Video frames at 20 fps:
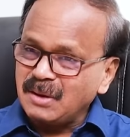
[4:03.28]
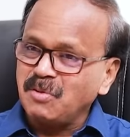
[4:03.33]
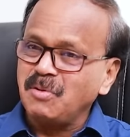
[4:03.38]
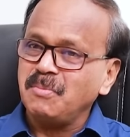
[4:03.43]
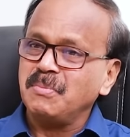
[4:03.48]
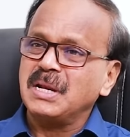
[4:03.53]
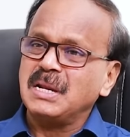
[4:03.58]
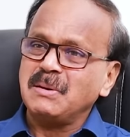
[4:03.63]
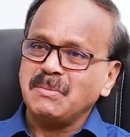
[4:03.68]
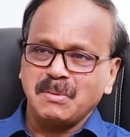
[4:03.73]

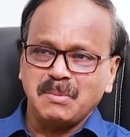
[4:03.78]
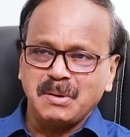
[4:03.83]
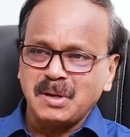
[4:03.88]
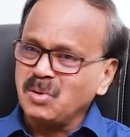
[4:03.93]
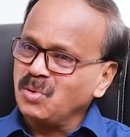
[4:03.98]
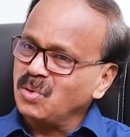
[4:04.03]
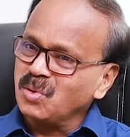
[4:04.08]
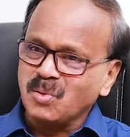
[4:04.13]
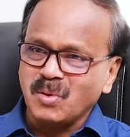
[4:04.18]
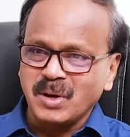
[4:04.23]
டேவும் மினிமமாக
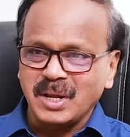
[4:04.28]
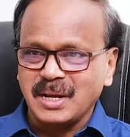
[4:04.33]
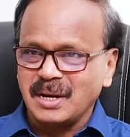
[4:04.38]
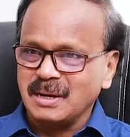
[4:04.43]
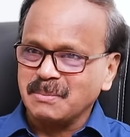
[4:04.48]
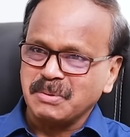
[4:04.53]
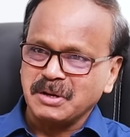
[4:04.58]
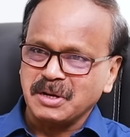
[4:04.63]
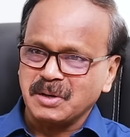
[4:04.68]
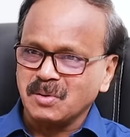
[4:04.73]
நூறு கோடி
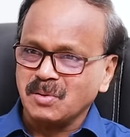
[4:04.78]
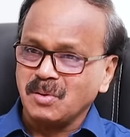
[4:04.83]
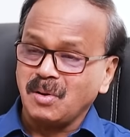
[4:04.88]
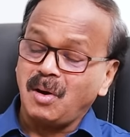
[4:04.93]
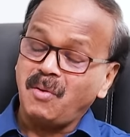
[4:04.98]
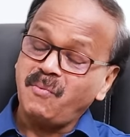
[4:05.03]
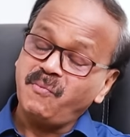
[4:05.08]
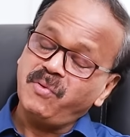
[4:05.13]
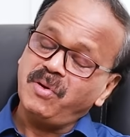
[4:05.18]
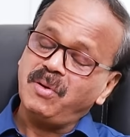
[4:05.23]
கலெக்ட் பண்ணியிருக்கோம்
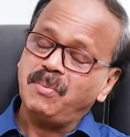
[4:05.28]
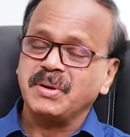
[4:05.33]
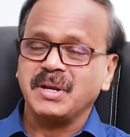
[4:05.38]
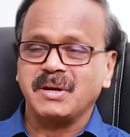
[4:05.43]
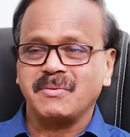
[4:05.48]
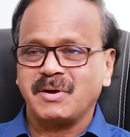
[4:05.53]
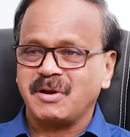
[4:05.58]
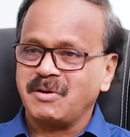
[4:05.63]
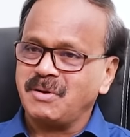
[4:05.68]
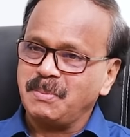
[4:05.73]
அவ்வளோ
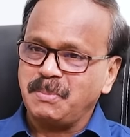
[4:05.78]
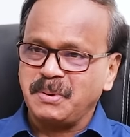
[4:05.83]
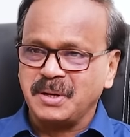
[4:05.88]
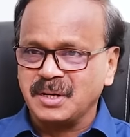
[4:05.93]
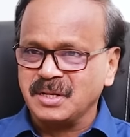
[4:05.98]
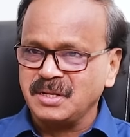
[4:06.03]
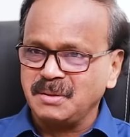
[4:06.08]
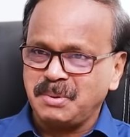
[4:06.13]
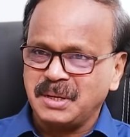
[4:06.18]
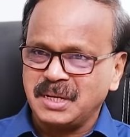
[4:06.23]
பெரிய வரவேற்பு
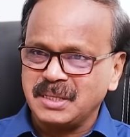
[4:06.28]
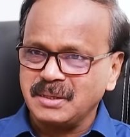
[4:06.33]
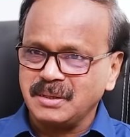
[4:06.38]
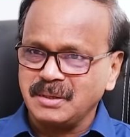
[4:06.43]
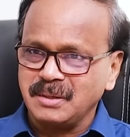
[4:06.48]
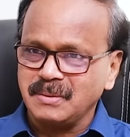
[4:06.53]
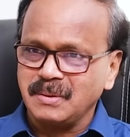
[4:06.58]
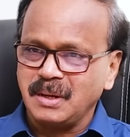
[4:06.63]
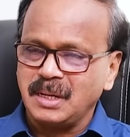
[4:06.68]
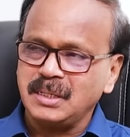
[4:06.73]
இருக்குது இந்த
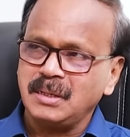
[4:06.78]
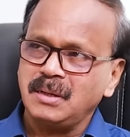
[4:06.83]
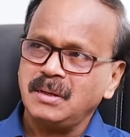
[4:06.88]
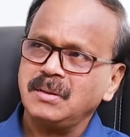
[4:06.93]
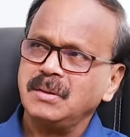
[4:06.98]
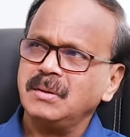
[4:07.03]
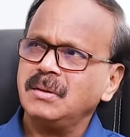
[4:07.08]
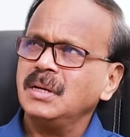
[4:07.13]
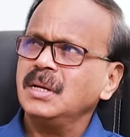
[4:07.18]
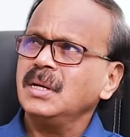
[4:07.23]
படத்துக்கு
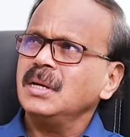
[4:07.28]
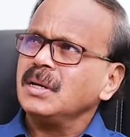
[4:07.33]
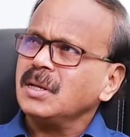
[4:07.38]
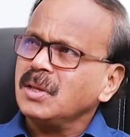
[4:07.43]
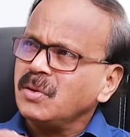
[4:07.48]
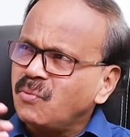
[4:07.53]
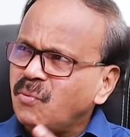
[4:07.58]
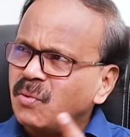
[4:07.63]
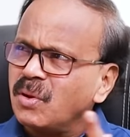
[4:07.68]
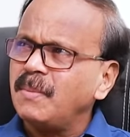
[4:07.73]
அதாவது
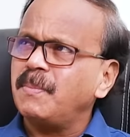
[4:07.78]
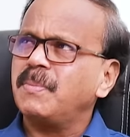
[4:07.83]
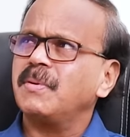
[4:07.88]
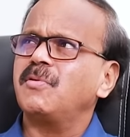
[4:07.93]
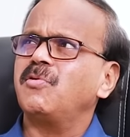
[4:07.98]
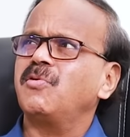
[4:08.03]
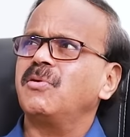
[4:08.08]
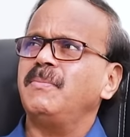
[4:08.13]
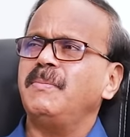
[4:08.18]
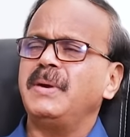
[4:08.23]
இவ்வளோ
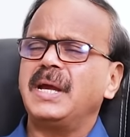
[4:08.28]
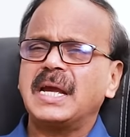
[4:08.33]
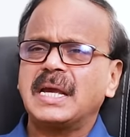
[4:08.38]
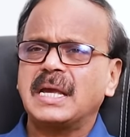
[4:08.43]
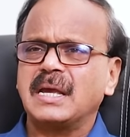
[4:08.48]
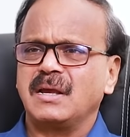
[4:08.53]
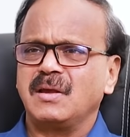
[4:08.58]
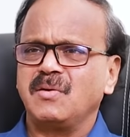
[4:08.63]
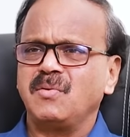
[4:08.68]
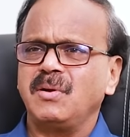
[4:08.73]
ஒரு
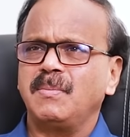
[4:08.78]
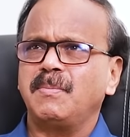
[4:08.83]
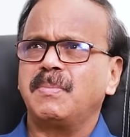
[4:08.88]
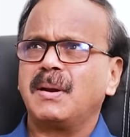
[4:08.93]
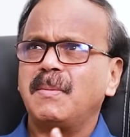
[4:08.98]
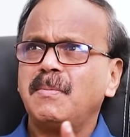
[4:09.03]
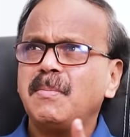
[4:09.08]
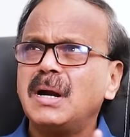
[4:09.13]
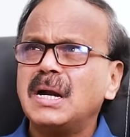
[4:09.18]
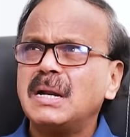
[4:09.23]
மேக்கிங் இவ்வளோ
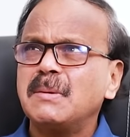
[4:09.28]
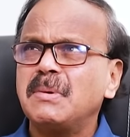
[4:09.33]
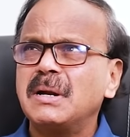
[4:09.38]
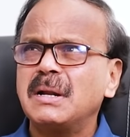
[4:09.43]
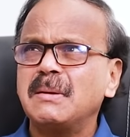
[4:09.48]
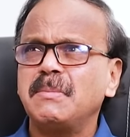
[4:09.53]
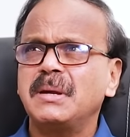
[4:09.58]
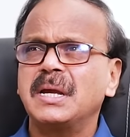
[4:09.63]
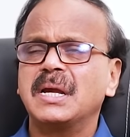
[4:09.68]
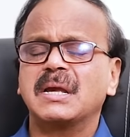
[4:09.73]

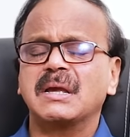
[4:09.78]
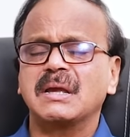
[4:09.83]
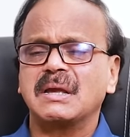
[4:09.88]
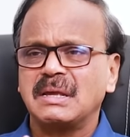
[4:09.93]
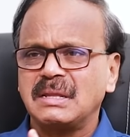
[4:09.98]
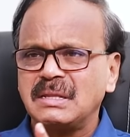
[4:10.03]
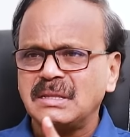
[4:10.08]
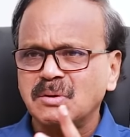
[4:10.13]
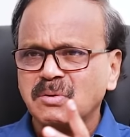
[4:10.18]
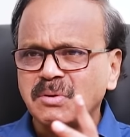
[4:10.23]
பிரம்மாண்டமான
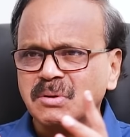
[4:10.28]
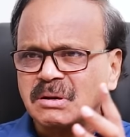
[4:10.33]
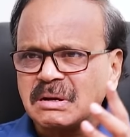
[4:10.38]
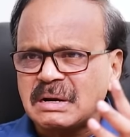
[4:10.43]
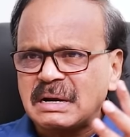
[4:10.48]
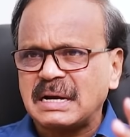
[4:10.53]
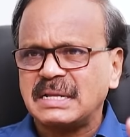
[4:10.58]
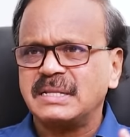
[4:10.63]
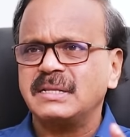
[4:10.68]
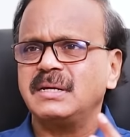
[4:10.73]
மேக்கிங் இந்த ஒரு
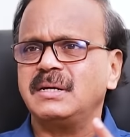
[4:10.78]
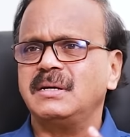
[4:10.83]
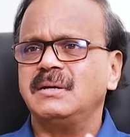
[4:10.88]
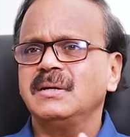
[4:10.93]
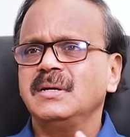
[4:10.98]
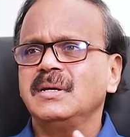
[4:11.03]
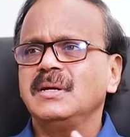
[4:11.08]
கதை